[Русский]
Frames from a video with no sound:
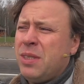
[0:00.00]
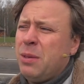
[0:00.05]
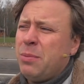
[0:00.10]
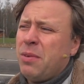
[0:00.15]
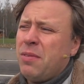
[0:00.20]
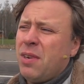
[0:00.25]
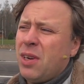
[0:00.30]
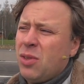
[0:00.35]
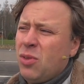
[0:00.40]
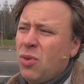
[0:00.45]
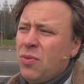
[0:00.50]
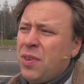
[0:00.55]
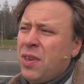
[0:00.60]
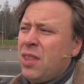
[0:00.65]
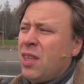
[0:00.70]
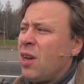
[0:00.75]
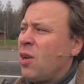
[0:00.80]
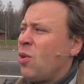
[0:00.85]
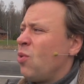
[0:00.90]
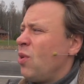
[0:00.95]
типа вахтовки
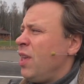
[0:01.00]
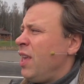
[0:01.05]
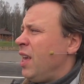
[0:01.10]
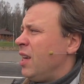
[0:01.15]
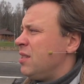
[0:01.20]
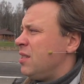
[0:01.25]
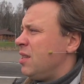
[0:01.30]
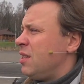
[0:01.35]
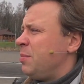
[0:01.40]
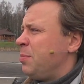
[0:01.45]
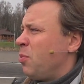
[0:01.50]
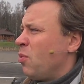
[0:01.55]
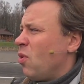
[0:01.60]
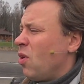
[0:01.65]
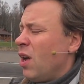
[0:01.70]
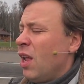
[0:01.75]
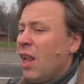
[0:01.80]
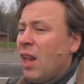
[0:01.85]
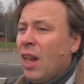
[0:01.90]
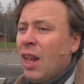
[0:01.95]
такой, ездить
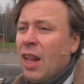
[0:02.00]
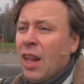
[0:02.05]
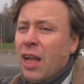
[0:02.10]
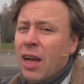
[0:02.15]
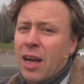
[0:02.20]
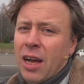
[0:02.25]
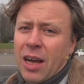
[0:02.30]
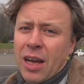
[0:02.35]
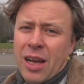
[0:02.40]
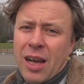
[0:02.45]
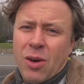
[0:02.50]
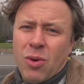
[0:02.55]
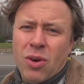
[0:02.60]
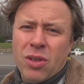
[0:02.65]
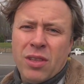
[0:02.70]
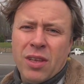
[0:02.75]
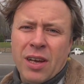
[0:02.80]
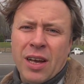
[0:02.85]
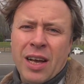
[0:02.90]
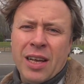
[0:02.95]
по
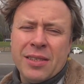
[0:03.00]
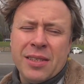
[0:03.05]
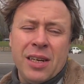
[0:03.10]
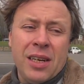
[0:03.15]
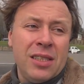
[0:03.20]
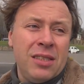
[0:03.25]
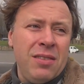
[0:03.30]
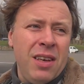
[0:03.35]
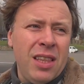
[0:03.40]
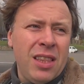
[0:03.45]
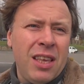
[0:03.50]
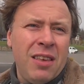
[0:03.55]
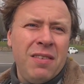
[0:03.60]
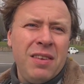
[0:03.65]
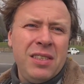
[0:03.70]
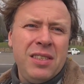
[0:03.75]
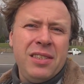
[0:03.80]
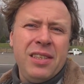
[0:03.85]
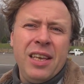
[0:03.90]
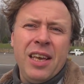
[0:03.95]
какой-то газоразведке,
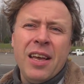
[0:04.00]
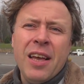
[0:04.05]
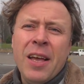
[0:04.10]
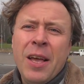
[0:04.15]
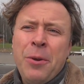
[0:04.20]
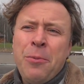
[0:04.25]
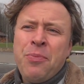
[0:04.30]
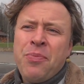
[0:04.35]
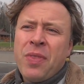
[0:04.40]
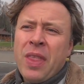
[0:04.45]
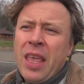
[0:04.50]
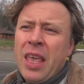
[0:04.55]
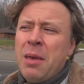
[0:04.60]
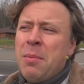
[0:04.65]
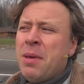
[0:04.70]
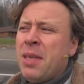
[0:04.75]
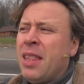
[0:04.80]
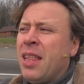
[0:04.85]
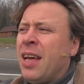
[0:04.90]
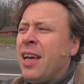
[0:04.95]
вести
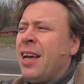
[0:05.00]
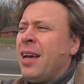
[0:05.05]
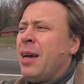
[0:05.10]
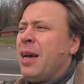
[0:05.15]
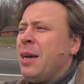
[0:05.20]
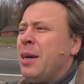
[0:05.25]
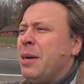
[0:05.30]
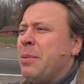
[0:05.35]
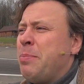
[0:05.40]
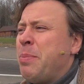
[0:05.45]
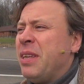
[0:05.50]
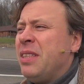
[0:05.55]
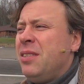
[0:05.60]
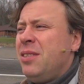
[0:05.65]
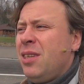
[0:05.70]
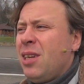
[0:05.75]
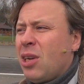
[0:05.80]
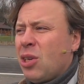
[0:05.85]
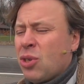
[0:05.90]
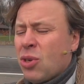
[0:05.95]
именно э,
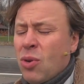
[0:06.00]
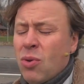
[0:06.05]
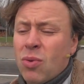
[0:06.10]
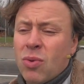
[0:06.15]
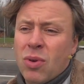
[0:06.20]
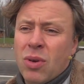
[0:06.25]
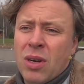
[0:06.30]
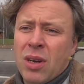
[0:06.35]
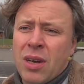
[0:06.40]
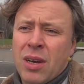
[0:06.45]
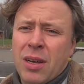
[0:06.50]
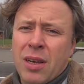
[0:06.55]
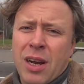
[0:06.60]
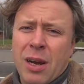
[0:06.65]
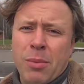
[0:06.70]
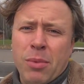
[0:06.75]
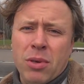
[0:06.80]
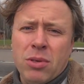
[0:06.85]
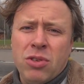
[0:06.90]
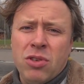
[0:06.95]
поддержку э,
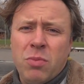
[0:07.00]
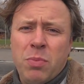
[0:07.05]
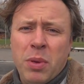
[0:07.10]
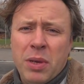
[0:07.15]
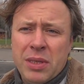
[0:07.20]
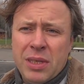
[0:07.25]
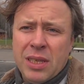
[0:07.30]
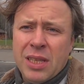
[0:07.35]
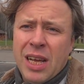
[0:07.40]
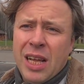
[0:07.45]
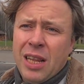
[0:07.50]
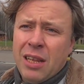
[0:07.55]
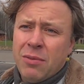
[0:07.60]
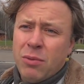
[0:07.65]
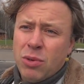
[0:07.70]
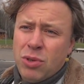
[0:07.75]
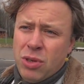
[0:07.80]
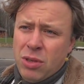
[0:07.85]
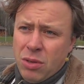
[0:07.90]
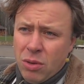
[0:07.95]
рабочего персонала
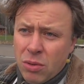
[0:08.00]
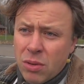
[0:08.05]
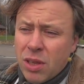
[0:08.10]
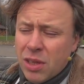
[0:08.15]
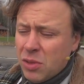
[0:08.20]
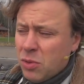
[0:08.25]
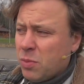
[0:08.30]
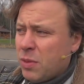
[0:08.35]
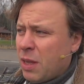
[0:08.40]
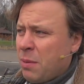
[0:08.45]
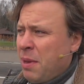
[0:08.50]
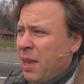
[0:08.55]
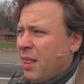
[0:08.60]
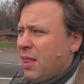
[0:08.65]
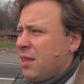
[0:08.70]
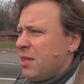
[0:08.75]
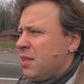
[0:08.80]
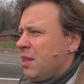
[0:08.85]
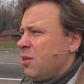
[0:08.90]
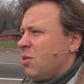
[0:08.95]
в очень труднодоступной
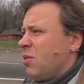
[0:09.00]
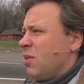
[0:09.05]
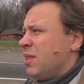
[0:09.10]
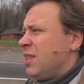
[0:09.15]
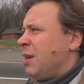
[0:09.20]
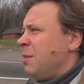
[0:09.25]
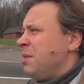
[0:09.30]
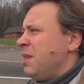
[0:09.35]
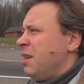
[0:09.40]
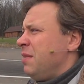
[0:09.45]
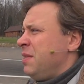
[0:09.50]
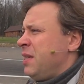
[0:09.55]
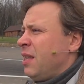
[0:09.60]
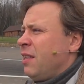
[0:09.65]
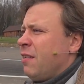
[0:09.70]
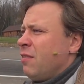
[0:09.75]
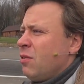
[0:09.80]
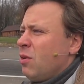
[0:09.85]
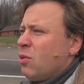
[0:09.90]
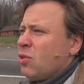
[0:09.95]
местности, то на самом деле все
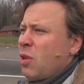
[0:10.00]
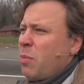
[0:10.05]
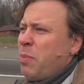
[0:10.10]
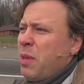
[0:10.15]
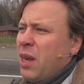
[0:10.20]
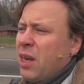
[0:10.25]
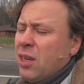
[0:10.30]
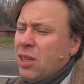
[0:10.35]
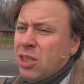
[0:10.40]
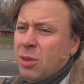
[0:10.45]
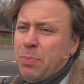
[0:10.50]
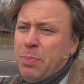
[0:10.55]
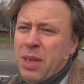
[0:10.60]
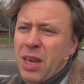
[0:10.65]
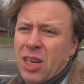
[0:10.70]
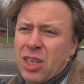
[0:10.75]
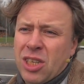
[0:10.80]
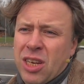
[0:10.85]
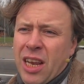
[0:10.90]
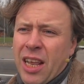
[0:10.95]
давно уже
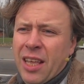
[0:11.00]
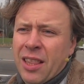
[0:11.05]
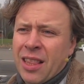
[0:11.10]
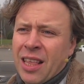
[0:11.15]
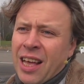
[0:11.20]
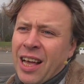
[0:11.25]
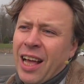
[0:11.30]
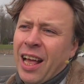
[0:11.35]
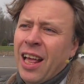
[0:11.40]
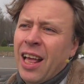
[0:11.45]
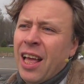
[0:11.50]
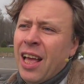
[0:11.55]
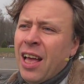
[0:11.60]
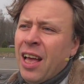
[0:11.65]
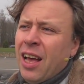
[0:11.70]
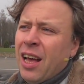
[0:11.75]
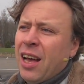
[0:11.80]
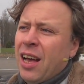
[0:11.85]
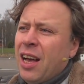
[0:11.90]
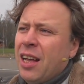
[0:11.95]
перешли на
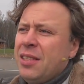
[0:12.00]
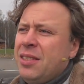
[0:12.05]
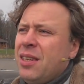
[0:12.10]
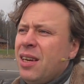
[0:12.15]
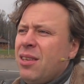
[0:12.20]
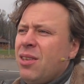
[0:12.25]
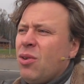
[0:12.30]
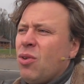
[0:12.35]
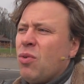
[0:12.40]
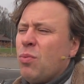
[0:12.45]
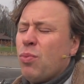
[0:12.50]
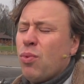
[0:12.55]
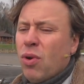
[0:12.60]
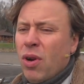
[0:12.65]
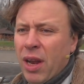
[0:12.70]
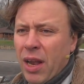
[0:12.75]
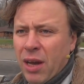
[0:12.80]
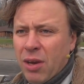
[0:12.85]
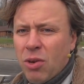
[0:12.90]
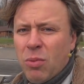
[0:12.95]
э, технику
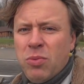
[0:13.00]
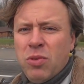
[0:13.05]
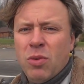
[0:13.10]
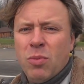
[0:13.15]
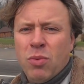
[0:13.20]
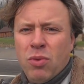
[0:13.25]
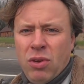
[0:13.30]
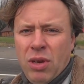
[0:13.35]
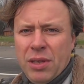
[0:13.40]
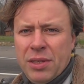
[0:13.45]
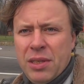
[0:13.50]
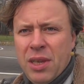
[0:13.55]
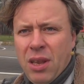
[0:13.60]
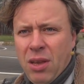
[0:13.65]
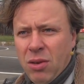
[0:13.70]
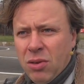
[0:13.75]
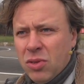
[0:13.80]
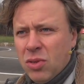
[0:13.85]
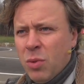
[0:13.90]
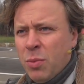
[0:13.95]
более крупную, более
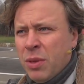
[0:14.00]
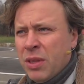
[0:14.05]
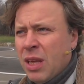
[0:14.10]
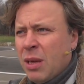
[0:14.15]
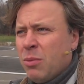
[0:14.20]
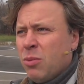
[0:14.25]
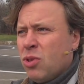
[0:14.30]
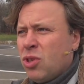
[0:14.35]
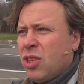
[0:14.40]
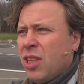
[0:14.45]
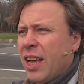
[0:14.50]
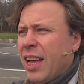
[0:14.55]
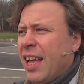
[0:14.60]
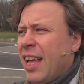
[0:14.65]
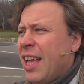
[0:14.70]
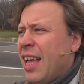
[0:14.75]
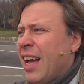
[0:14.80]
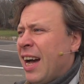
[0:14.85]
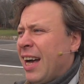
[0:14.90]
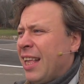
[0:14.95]
серьезную. Потому что
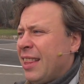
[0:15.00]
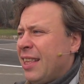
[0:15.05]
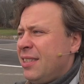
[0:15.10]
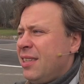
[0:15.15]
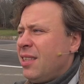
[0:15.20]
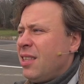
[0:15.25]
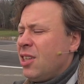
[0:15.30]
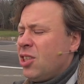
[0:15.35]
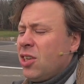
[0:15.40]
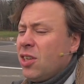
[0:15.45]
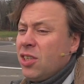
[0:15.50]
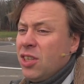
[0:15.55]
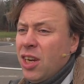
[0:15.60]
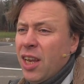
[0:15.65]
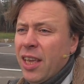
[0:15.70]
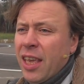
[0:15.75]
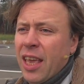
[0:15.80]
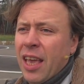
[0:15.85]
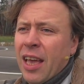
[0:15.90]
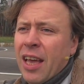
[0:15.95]
относительно
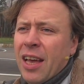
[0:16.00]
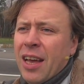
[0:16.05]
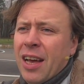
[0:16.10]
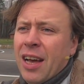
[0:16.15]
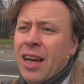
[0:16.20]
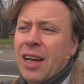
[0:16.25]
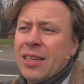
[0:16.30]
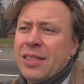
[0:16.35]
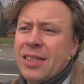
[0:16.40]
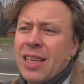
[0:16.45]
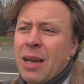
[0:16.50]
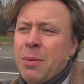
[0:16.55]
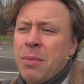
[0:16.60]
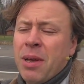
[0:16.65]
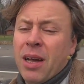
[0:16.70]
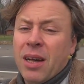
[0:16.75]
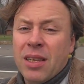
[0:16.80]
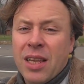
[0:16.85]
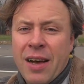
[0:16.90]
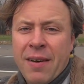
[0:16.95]
шишиги
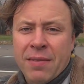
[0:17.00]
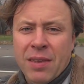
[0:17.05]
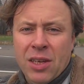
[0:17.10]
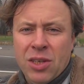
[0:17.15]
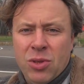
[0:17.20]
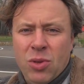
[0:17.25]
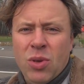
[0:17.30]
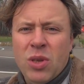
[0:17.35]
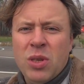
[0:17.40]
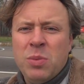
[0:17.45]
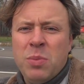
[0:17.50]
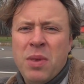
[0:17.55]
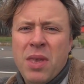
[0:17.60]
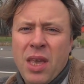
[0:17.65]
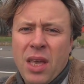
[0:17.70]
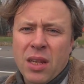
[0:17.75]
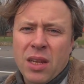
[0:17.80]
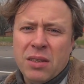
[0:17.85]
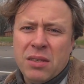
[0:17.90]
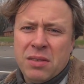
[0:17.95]
самое главное, что
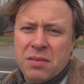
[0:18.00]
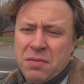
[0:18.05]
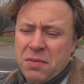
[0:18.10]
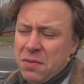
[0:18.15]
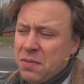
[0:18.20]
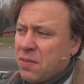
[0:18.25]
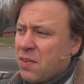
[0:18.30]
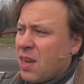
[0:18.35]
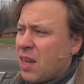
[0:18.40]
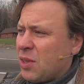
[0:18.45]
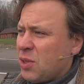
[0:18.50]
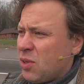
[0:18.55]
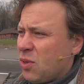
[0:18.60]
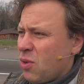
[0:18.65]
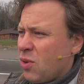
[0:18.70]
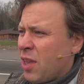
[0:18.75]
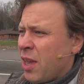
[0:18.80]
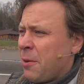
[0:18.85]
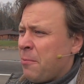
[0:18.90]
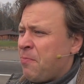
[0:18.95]
изменилось в
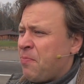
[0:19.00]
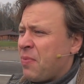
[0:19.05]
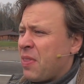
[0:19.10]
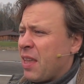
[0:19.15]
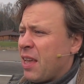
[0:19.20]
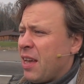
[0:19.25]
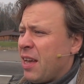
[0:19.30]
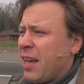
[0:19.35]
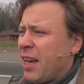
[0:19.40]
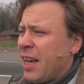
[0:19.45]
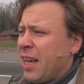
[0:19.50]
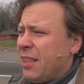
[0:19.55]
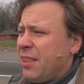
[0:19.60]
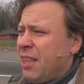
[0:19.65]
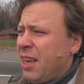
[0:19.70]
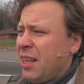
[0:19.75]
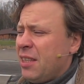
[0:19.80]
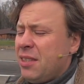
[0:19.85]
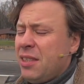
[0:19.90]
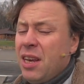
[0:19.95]
газоне
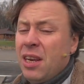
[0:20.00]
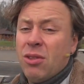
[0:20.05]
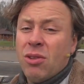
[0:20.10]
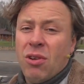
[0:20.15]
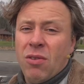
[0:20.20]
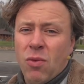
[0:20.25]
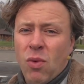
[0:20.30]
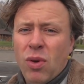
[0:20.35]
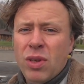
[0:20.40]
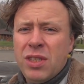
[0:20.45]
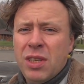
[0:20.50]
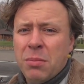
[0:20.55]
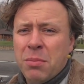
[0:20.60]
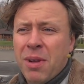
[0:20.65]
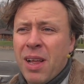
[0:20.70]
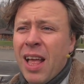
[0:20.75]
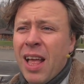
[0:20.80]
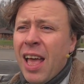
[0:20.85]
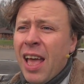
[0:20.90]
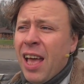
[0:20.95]
3308,
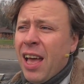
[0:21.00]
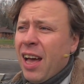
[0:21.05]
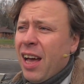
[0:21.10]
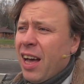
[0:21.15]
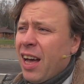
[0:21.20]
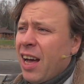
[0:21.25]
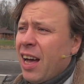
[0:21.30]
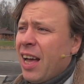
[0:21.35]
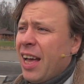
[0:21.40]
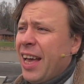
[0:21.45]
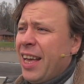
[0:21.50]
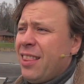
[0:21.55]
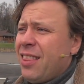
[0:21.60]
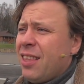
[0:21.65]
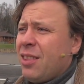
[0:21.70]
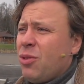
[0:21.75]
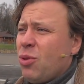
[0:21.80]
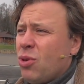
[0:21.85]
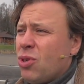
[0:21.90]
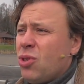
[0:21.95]

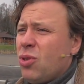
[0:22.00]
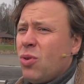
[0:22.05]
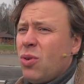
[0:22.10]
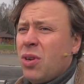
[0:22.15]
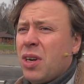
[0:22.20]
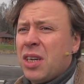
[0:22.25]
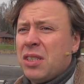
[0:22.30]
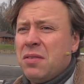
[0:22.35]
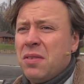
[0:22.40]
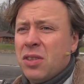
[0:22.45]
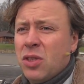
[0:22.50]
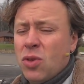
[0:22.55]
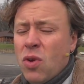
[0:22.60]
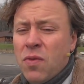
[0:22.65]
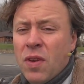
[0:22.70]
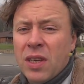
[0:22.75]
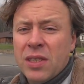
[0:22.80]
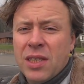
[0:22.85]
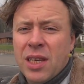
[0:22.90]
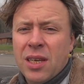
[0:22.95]
это то, что
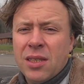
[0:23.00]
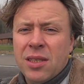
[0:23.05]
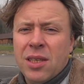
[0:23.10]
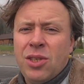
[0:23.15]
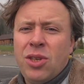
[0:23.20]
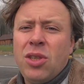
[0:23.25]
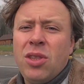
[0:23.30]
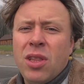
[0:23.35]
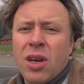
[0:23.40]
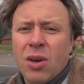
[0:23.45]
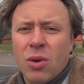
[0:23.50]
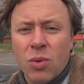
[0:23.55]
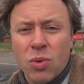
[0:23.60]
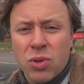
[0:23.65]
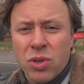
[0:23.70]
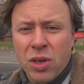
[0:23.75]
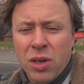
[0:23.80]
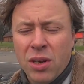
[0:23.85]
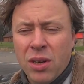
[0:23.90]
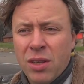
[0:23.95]
развесовка стала значительно
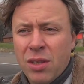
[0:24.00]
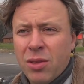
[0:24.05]
хуже.